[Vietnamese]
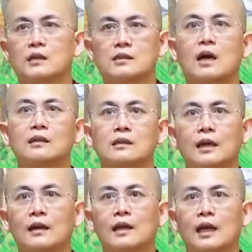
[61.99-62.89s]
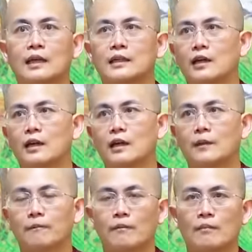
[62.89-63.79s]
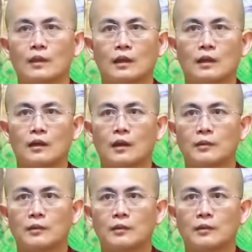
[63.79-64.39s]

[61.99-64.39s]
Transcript: sân nhá hay là à,